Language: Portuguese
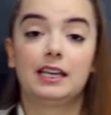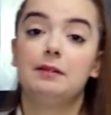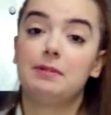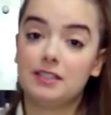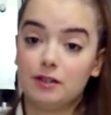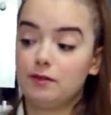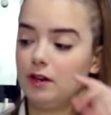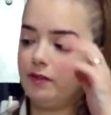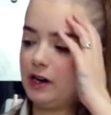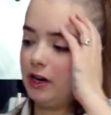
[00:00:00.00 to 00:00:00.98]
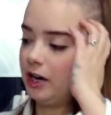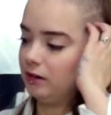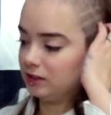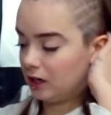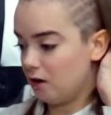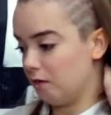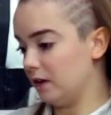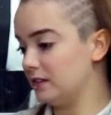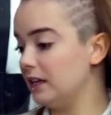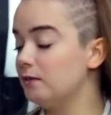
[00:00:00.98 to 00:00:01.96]
aqui, mas eu não vou lavar agora não. Sabe o que eu vou
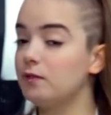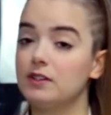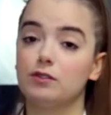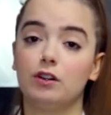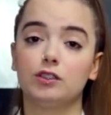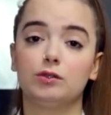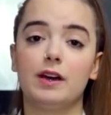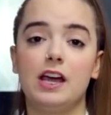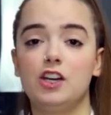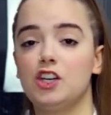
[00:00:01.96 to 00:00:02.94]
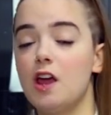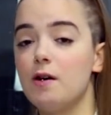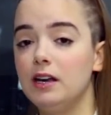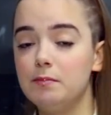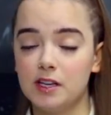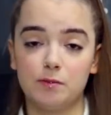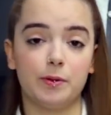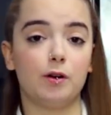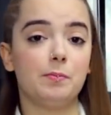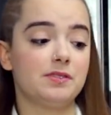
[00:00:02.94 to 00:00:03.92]
fazer? Vou fazer o nosso recheio ali mesmo
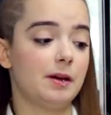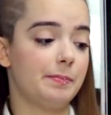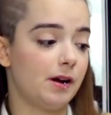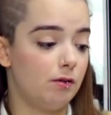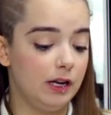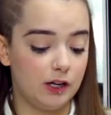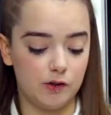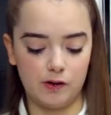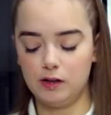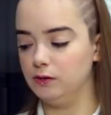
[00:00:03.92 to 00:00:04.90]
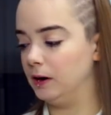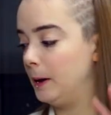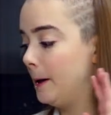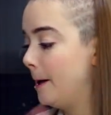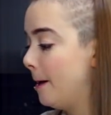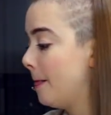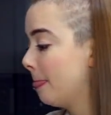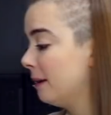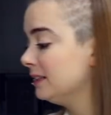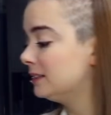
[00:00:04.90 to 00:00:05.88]
para não precisar pegar um liquidificador.
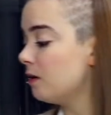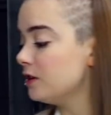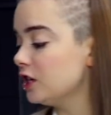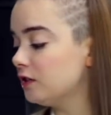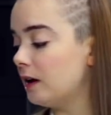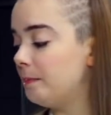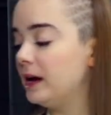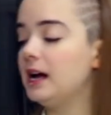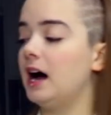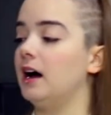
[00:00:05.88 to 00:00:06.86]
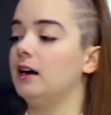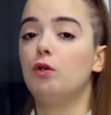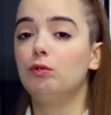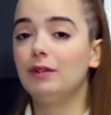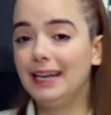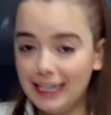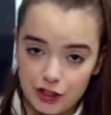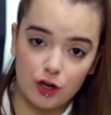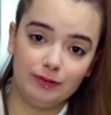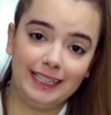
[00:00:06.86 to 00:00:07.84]
Então a gente vai pegar um
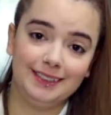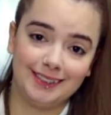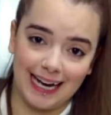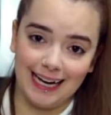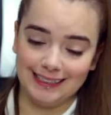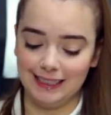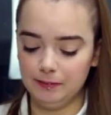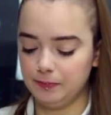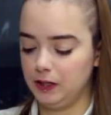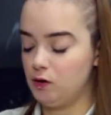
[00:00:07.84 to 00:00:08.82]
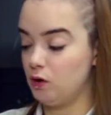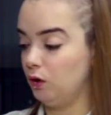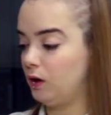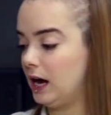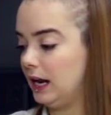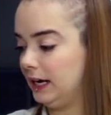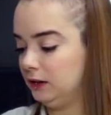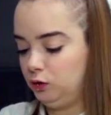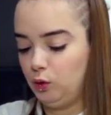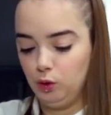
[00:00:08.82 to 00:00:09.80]
leite condensada e colocar lá
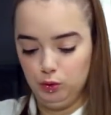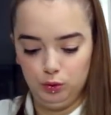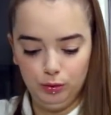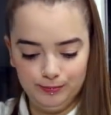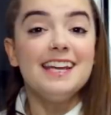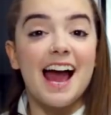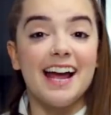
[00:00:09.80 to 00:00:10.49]
todo. E